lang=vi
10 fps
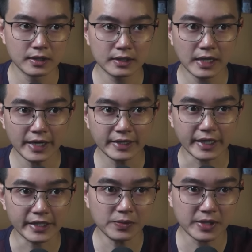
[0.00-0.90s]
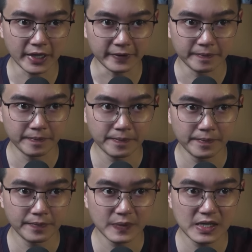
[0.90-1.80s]
Cái thằng nhóc cần
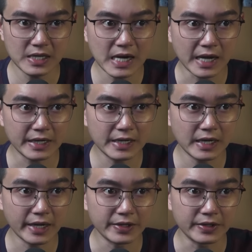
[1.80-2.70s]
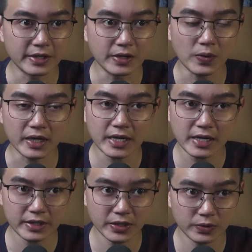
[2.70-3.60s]
chính là ghi lại được những khoảnh
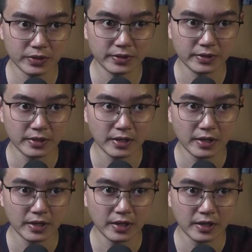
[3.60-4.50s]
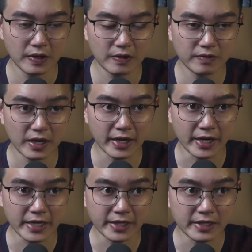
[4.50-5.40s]
khắc yêu thương, và kể
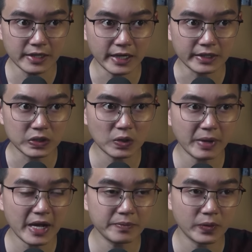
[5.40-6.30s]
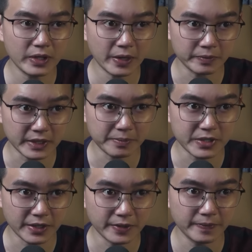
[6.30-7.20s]
cả những lần con bé mũi lòng tâm
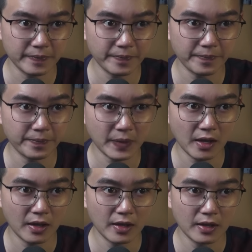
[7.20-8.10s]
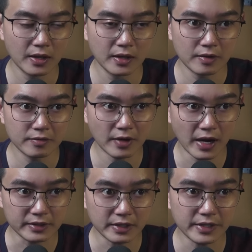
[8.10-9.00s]
sự.
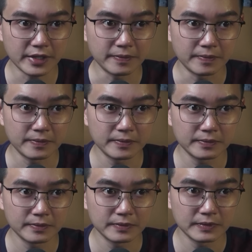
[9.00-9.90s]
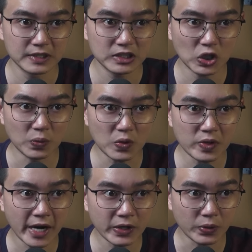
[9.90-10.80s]
Và tất nhiên cũng có
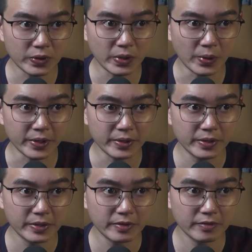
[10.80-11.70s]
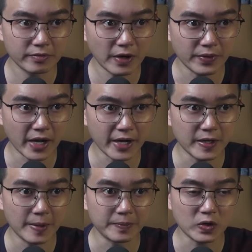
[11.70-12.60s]
cả cuộc gọi vào ngay
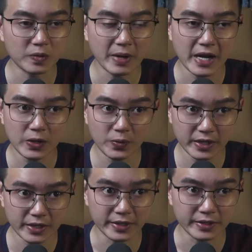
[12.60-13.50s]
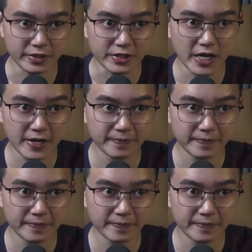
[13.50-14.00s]
đêm con bé quyết định tự sát.